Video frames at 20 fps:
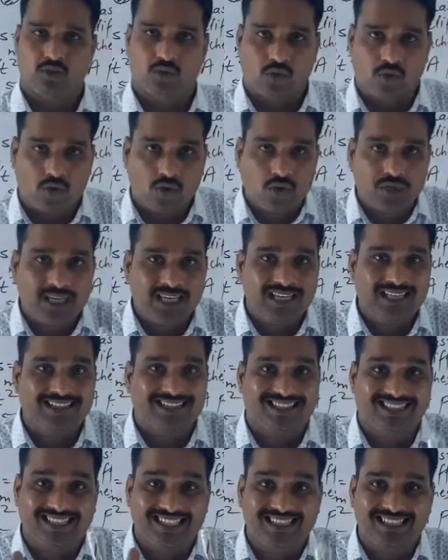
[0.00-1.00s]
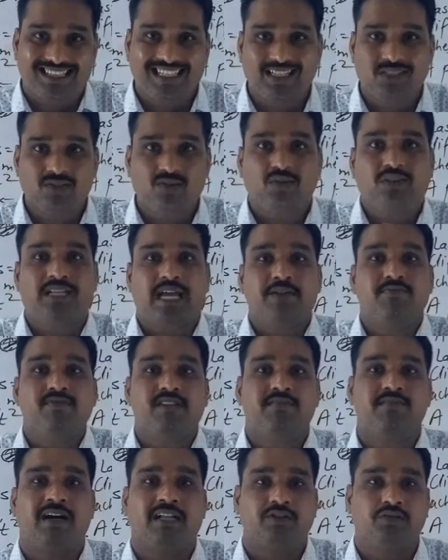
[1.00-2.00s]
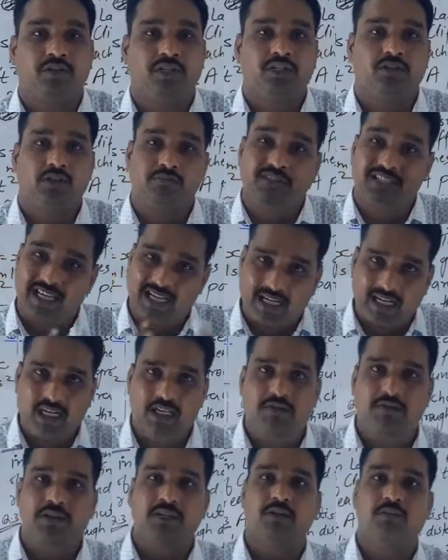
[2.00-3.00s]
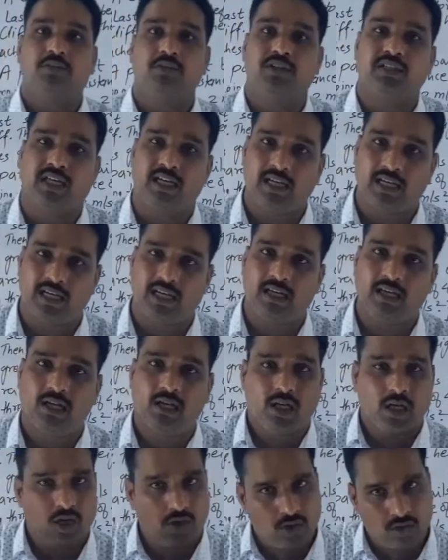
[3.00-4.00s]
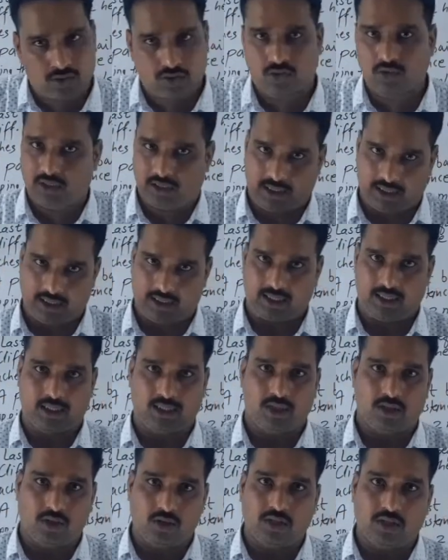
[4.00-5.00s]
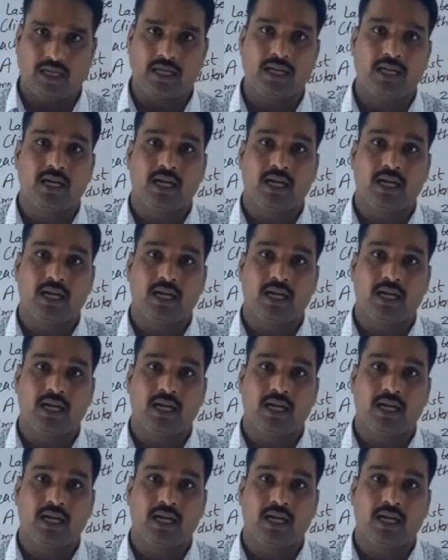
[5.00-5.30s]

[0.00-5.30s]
दोनों की डिस्टेंस और टाइम की बात हो रही तो हम सेकंड इक्वेशन पुट करेंगे और सोल्व करेंगे ओके